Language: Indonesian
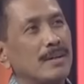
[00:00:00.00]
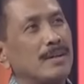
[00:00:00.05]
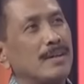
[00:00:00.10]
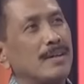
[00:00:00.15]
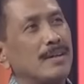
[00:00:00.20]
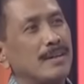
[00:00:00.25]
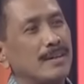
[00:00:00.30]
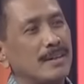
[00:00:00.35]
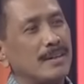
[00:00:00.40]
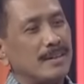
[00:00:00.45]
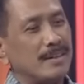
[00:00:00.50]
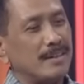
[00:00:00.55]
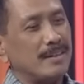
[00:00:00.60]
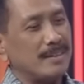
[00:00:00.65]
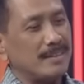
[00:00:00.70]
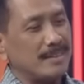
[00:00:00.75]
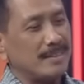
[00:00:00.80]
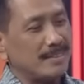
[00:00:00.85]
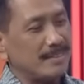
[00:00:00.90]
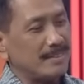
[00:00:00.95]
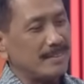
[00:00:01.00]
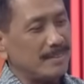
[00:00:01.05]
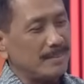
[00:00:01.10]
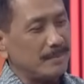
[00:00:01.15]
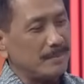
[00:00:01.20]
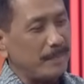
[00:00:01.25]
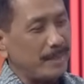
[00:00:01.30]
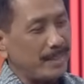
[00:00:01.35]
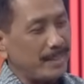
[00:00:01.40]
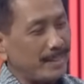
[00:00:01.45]
uh, uh,
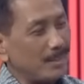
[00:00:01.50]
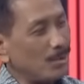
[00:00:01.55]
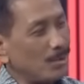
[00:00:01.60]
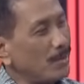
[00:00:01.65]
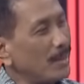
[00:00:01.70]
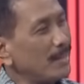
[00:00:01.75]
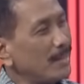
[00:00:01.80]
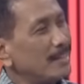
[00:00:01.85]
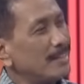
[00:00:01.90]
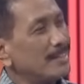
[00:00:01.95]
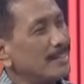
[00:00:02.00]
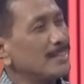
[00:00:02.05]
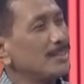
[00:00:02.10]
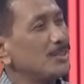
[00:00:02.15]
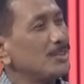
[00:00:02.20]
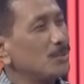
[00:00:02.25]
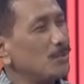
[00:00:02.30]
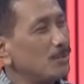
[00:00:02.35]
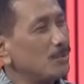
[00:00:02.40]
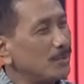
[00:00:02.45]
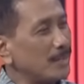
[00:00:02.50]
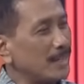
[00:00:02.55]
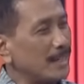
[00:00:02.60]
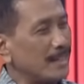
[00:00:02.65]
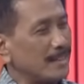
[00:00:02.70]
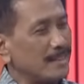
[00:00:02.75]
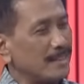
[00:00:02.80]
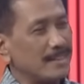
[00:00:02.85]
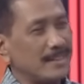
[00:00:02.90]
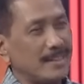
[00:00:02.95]
perhitungan yang
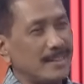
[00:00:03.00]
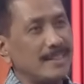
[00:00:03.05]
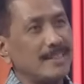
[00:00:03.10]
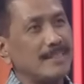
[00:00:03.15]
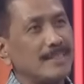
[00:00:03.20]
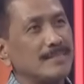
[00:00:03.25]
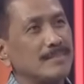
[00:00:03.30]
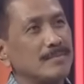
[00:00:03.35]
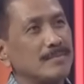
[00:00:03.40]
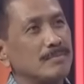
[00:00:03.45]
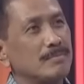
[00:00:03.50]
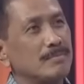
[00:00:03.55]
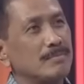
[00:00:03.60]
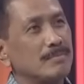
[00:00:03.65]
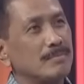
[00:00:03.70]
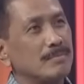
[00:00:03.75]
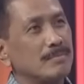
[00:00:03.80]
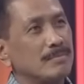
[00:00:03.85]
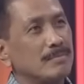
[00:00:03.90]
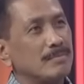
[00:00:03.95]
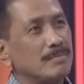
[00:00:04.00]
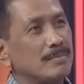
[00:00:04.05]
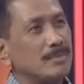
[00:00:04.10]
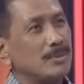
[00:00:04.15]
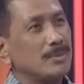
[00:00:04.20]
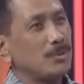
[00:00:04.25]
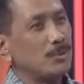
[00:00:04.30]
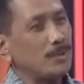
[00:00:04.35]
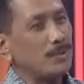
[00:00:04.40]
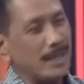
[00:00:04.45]
sesungguhnya. Jadi
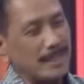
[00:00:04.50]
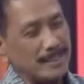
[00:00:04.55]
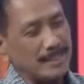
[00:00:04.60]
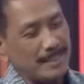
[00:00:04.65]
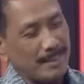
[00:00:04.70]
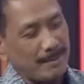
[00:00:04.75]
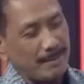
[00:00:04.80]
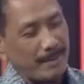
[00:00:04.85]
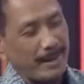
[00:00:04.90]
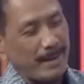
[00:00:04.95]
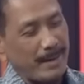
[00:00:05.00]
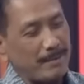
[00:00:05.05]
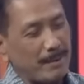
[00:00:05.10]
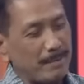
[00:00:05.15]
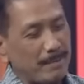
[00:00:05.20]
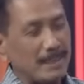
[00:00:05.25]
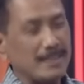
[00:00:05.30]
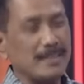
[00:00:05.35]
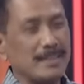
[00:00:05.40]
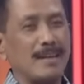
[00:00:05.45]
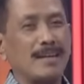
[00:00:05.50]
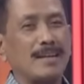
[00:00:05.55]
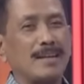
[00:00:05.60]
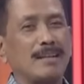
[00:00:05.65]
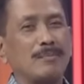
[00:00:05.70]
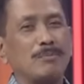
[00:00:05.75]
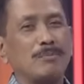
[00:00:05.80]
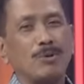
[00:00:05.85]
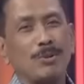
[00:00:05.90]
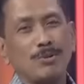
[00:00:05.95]
juga setiap elemen masyarakat
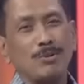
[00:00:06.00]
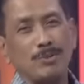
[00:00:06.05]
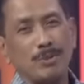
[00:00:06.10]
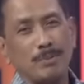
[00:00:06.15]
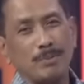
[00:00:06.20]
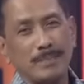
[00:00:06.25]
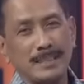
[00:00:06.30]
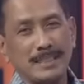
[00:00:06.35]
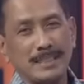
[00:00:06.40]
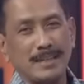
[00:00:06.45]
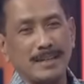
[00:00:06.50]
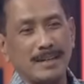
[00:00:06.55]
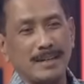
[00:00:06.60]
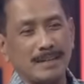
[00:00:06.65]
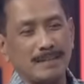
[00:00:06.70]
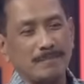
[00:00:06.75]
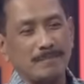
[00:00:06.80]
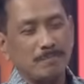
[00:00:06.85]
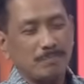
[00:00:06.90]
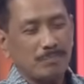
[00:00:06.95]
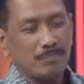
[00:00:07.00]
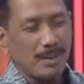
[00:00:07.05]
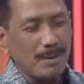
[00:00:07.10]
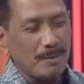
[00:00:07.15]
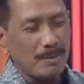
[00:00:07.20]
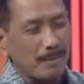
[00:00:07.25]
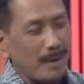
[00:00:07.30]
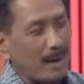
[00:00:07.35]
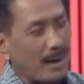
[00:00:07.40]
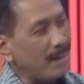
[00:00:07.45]
mohon untuk bisa
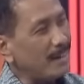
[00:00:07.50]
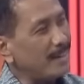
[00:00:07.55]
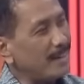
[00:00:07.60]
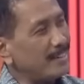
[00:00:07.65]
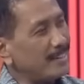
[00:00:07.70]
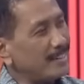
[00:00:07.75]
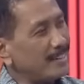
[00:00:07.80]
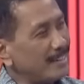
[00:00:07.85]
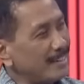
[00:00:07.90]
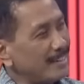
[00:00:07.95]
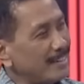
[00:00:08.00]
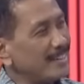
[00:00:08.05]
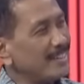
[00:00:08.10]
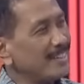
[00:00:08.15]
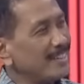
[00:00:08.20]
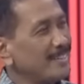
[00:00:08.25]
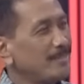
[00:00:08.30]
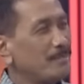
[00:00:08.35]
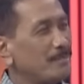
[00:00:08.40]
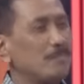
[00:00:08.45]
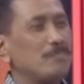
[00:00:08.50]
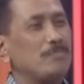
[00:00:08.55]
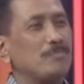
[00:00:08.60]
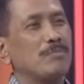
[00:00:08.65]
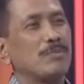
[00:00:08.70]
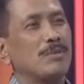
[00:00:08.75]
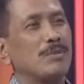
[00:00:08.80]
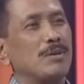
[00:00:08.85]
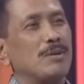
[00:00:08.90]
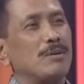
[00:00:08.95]
menahan diri,
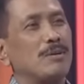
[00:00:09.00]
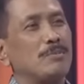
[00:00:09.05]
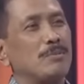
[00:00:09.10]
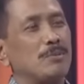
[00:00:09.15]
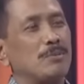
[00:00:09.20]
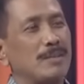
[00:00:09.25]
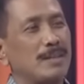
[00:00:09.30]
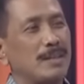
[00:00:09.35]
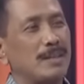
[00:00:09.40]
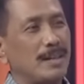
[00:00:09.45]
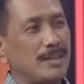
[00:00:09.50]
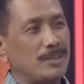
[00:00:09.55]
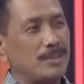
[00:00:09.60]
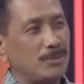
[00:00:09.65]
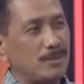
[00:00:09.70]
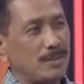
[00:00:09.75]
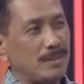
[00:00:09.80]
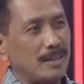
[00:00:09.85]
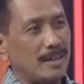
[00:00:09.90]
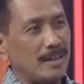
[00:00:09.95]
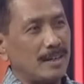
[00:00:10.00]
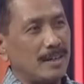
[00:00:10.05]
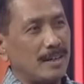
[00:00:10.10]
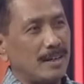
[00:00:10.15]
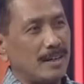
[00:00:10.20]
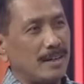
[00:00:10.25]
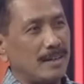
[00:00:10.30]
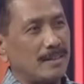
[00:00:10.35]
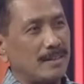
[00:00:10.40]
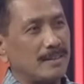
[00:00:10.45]
kemudian juga
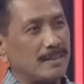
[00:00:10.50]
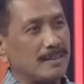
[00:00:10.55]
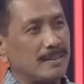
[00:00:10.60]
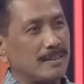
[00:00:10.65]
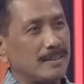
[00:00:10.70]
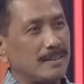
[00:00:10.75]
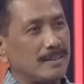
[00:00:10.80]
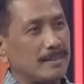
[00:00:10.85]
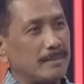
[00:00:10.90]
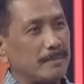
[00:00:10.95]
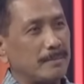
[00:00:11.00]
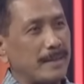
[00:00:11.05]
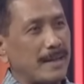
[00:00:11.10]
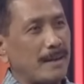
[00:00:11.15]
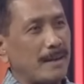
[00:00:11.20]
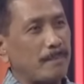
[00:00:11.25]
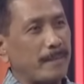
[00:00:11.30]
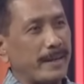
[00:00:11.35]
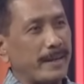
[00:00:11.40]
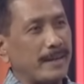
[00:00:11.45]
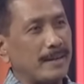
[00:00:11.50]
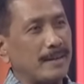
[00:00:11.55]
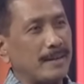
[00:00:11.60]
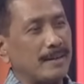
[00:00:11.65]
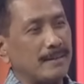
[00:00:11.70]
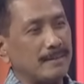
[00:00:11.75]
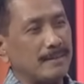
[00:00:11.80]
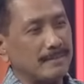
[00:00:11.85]
uh, menyampaikan